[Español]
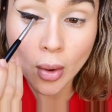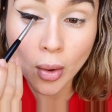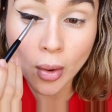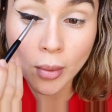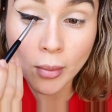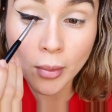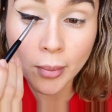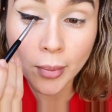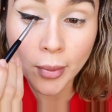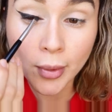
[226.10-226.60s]

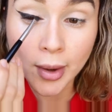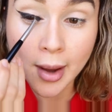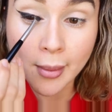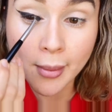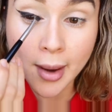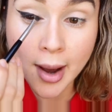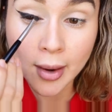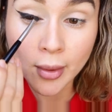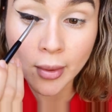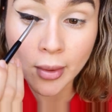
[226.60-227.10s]
como por
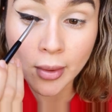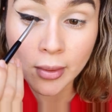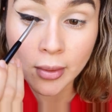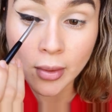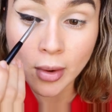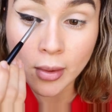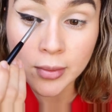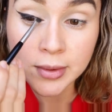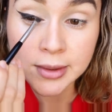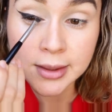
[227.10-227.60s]
abajo,
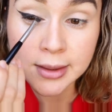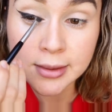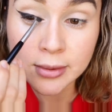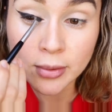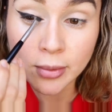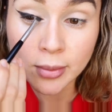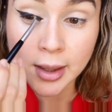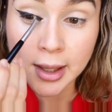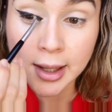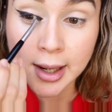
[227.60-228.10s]
como si
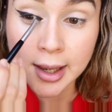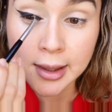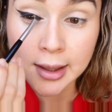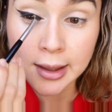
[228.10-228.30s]
estuviera